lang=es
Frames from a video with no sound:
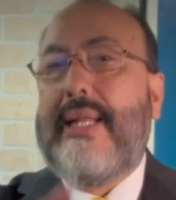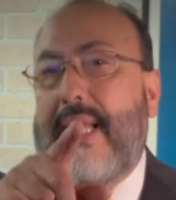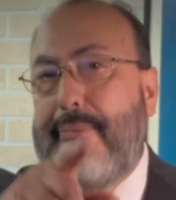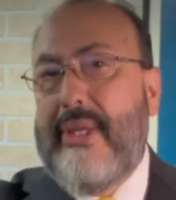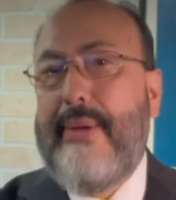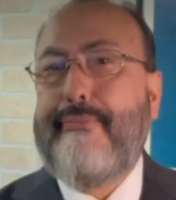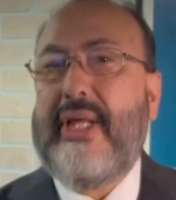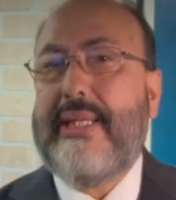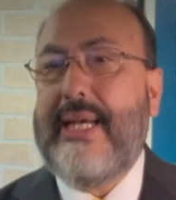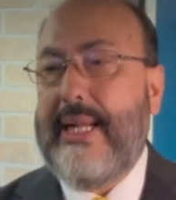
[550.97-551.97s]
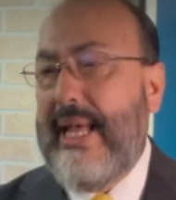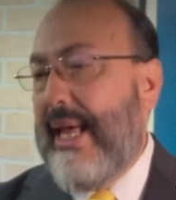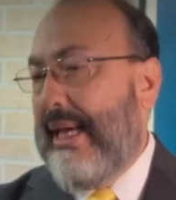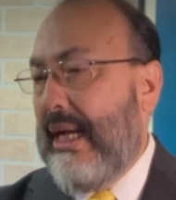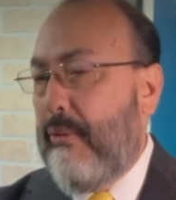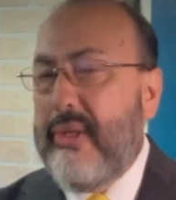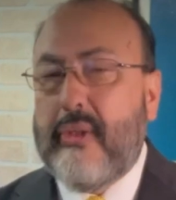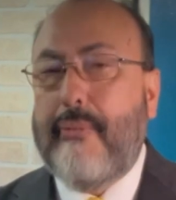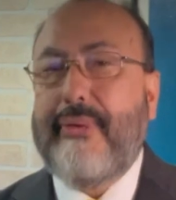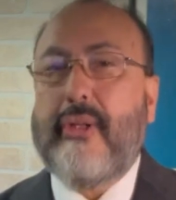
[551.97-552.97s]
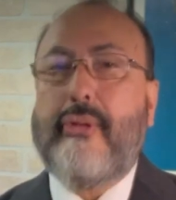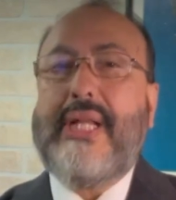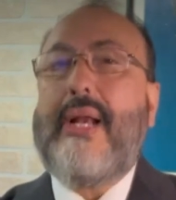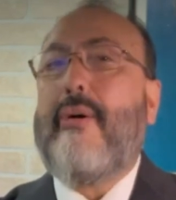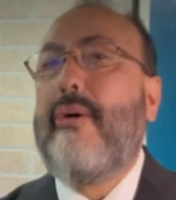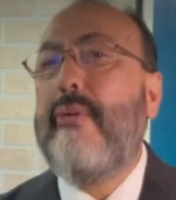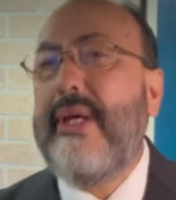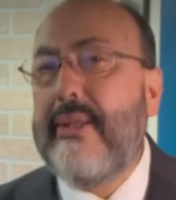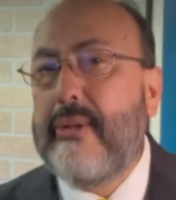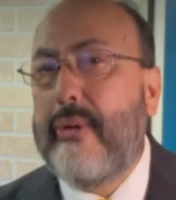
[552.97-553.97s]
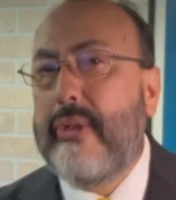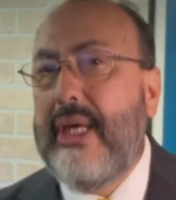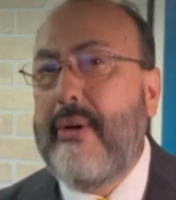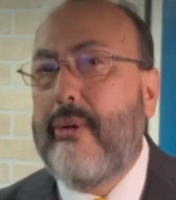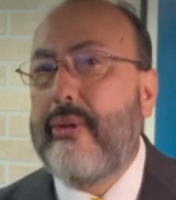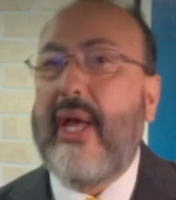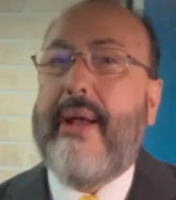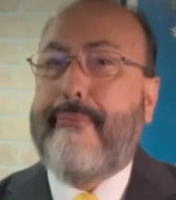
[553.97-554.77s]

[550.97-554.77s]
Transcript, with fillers: también pensar que nuestro personal o nuestros hijos